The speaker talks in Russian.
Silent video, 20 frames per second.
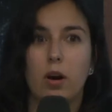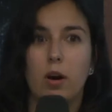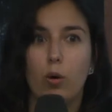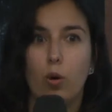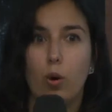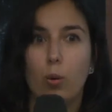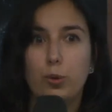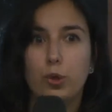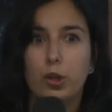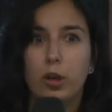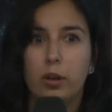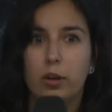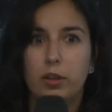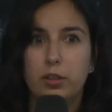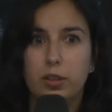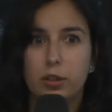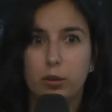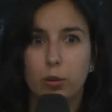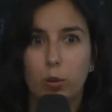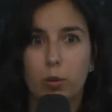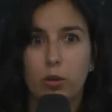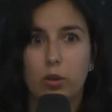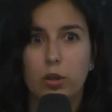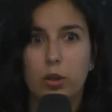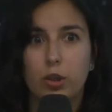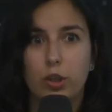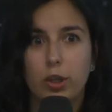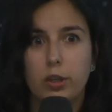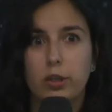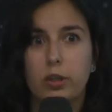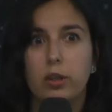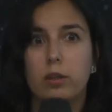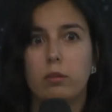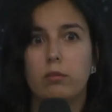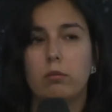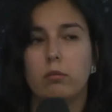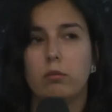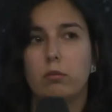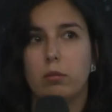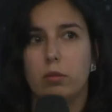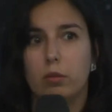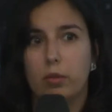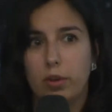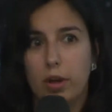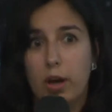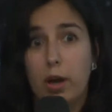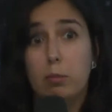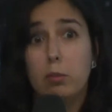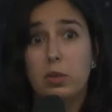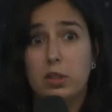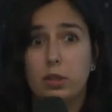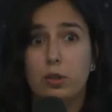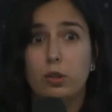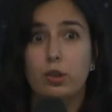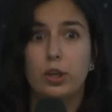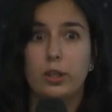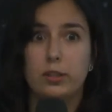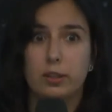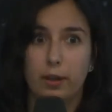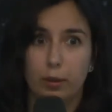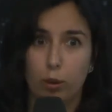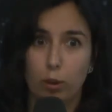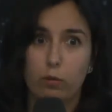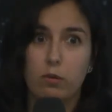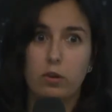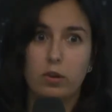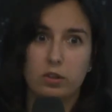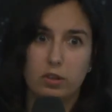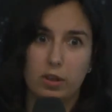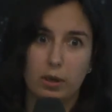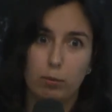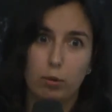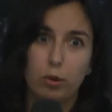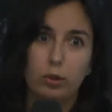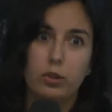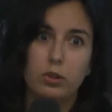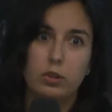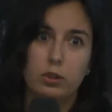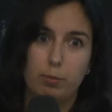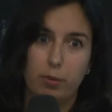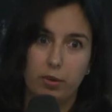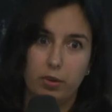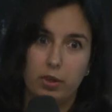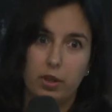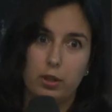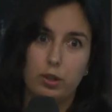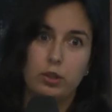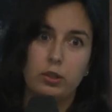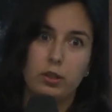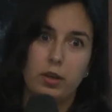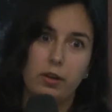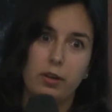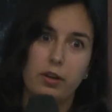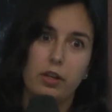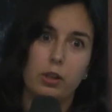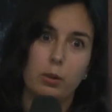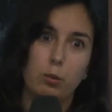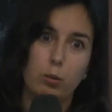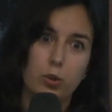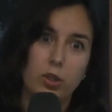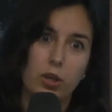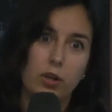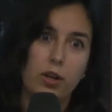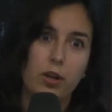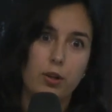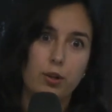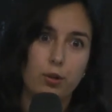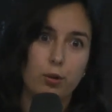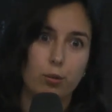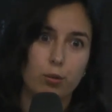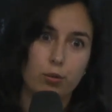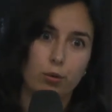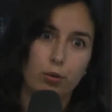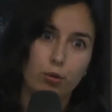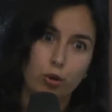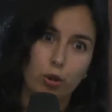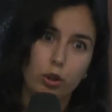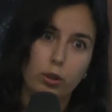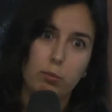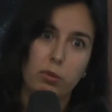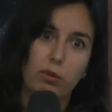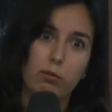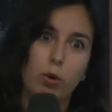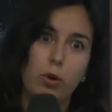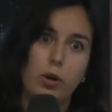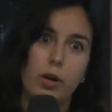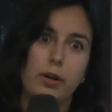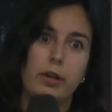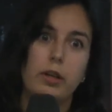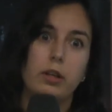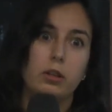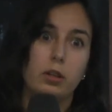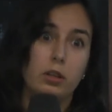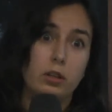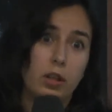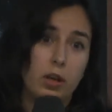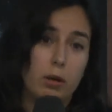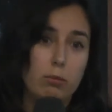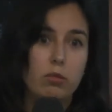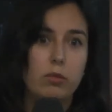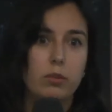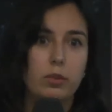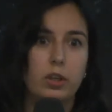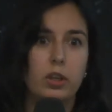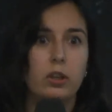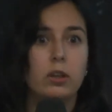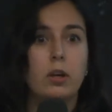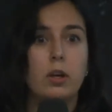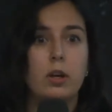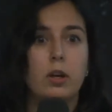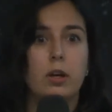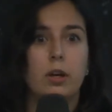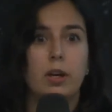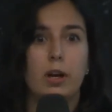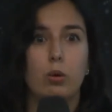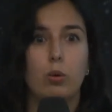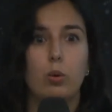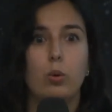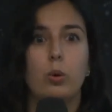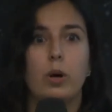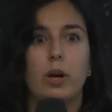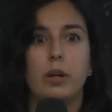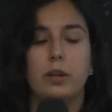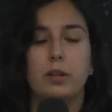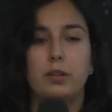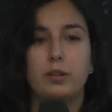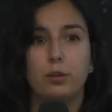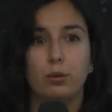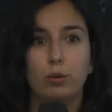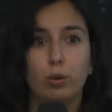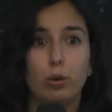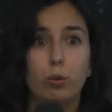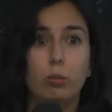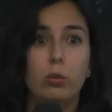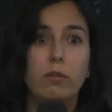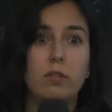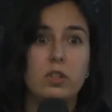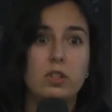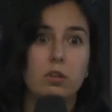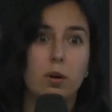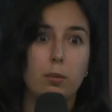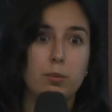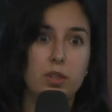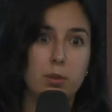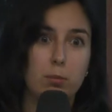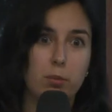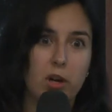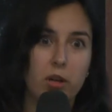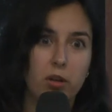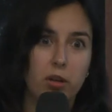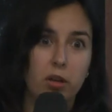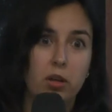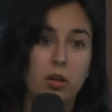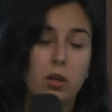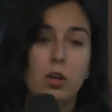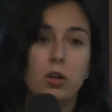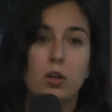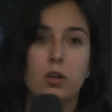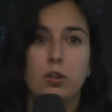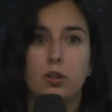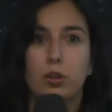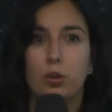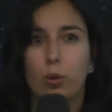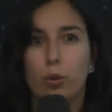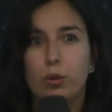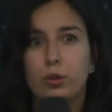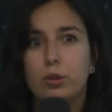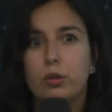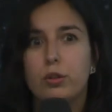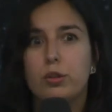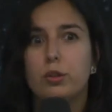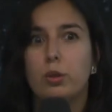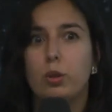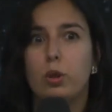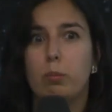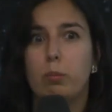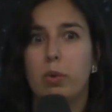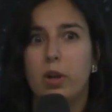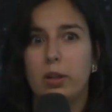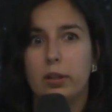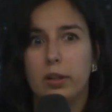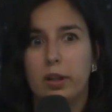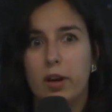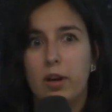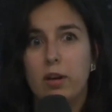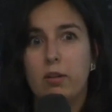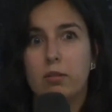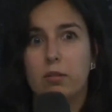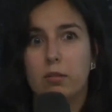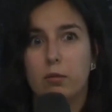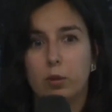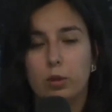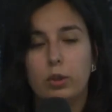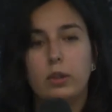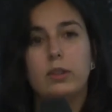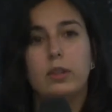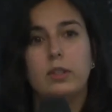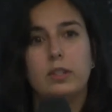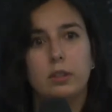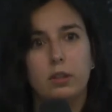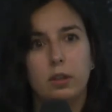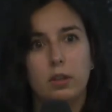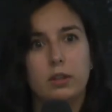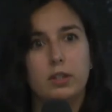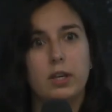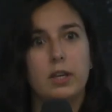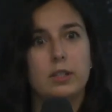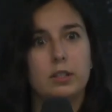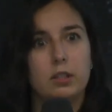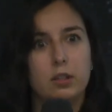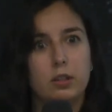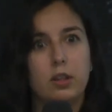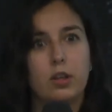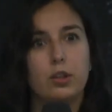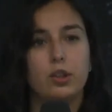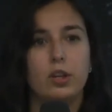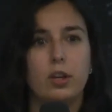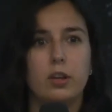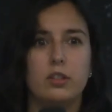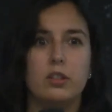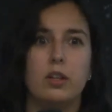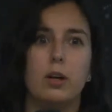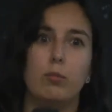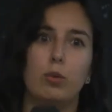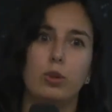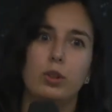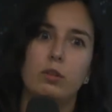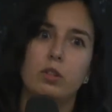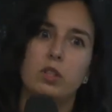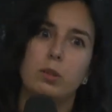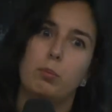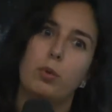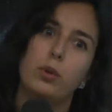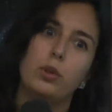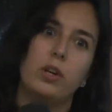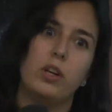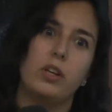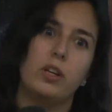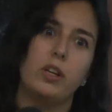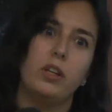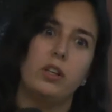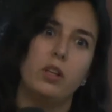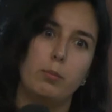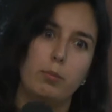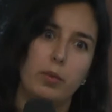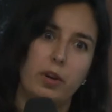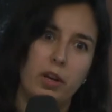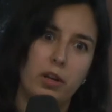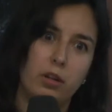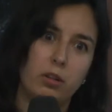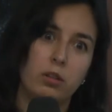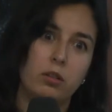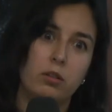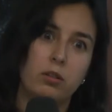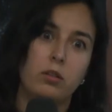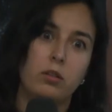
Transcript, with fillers: Общая архитектура решения. Да, мы сейчас готовы разработать и предложить конкретному заказчику с учетом его конкретных требований, какую архитектуру мы видим оптимальной. С точностью до болта вот эта детализация должна разрабатываться под конкретный проект.